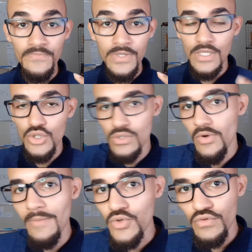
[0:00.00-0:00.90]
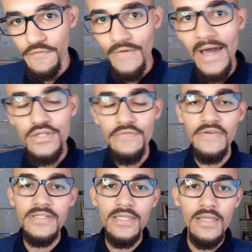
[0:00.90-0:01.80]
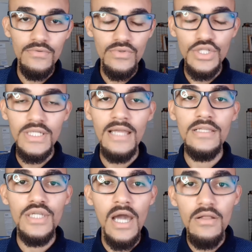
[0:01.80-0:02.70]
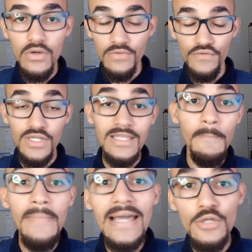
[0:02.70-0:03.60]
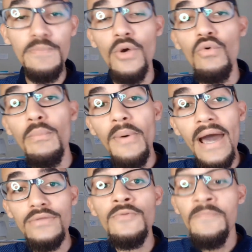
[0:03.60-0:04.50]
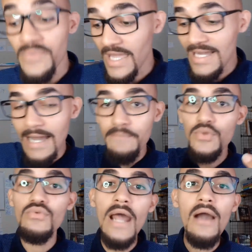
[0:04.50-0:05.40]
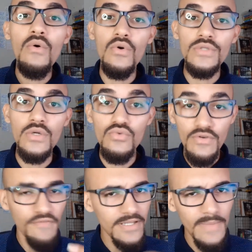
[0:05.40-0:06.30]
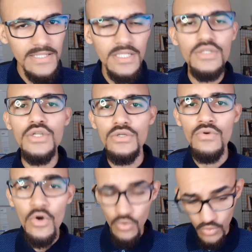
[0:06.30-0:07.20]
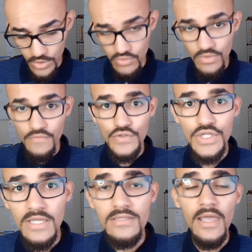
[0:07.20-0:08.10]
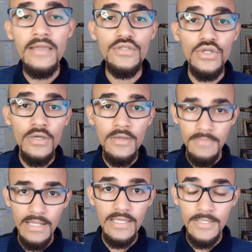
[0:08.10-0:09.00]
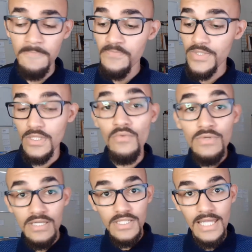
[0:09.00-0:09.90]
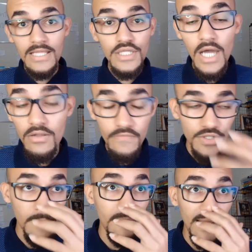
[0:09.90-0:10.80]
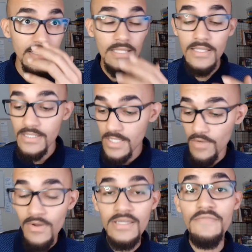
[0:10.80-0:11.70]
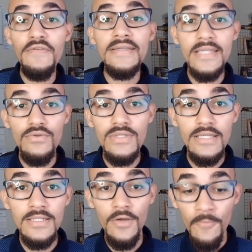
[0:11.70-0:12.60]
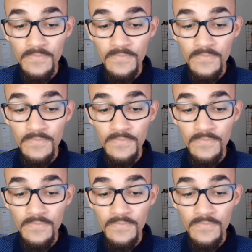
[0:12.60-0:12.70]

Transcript: Isso não é muito fácil fazer dentro de sala de aula, quando você está mais preocupado em capturar o conteúdo que faz mais sentido, o conteúdo que você entende. Beleza? Então, em sala de aula você presta atenção e faz anotação.